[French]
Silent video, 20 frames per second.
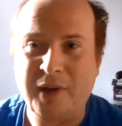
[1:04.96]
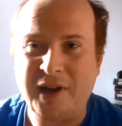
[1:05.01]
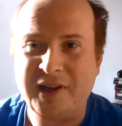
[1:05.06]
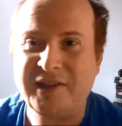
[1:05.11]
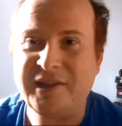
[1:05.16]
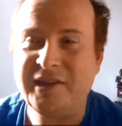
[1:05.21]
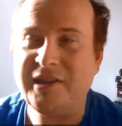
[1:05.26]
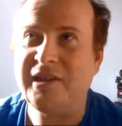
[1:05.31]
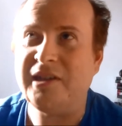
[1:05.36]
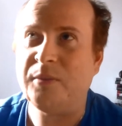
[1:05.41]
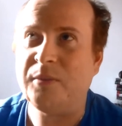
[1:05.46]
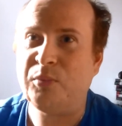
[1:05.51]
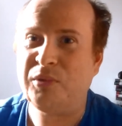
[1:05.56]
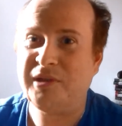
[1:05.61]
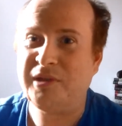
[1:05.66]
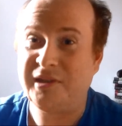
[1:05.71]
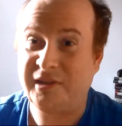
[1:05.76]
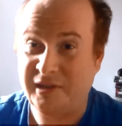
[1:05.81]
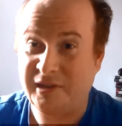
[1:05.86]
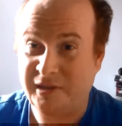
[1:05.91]
remarqués et
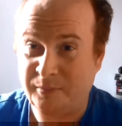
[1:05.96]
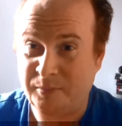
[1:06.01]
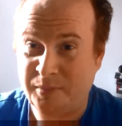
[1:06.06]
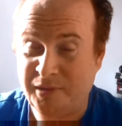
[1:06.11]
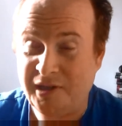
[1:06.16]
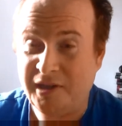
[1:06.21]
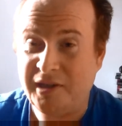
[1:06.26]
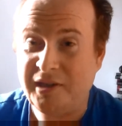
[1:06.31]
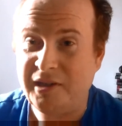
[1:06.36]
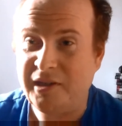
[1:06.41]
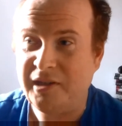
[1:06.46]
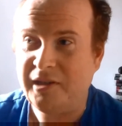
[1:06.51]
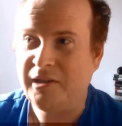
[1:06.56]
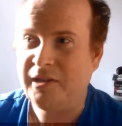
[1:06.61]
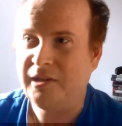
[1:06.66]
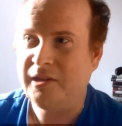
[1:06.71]
puis qui étaient bien.